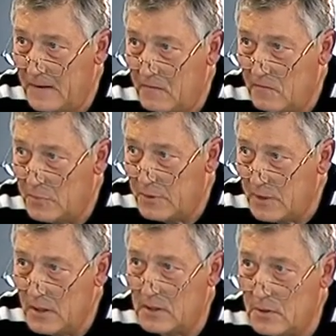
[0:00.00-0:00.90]

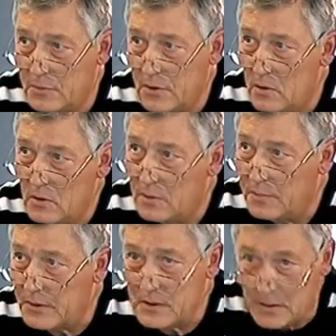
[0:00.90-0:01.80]
выполняется определенный
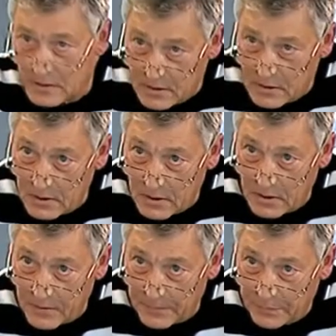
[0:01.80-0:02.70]
процент.
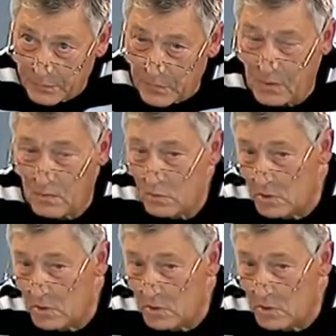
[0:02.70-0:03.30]
Вот